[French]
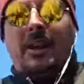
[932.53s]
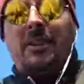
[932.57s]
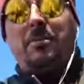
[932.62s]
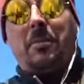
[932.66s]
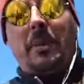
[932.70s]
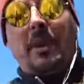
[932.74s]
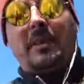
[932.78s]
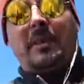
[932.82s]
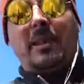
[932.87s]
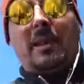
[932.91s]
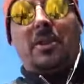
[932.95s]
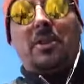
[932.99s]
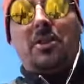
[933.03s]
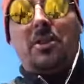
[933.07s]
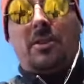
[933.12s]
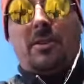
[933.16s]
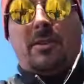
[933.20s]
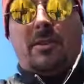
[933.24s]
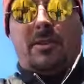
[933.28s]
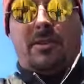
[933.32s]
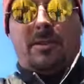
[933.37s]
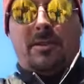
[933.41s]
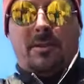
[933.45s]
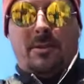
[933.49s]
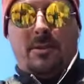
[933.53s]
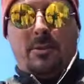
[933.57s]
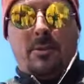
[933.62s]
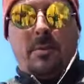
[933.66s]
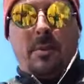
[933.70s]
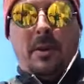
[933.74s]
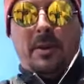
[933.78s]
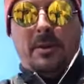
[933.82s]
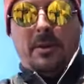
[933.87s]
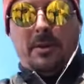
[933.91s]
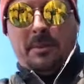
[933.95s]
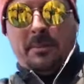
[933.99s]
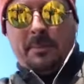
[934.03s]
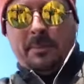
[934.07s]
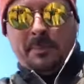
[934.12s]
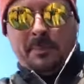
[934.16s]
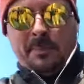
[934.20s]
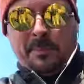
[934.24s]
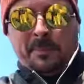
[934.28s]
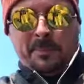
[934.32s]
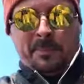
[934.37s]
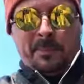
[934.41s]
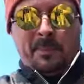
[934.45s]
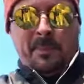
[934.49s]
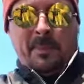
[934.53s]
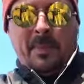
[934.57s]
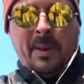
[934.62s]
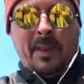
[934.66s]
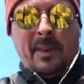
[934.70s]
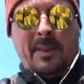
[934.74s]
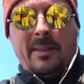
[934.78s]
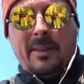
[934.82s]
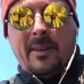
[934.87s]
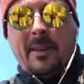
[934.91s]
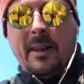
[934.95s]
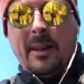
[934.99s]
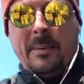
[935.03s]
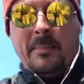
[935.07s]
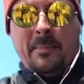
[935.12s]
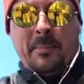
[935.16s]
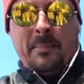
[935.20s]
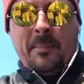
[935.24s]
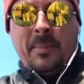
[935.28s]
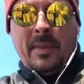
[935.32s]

cast Bertinchamp euh, au printemps. Ça va